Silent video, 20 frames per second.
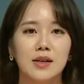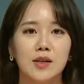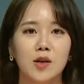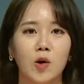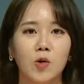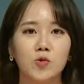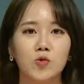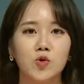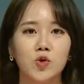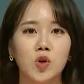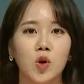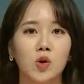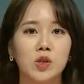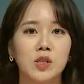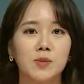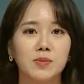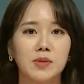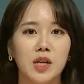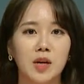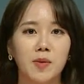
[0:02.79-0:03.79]

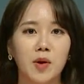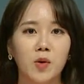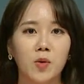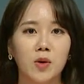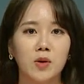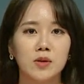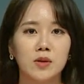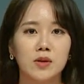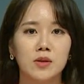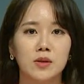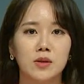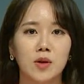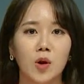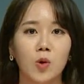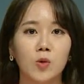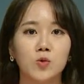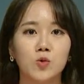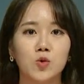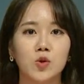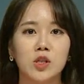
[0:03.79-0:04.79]
영주적십자병원은
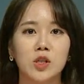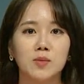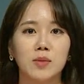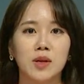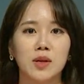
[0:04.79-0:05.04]
영주시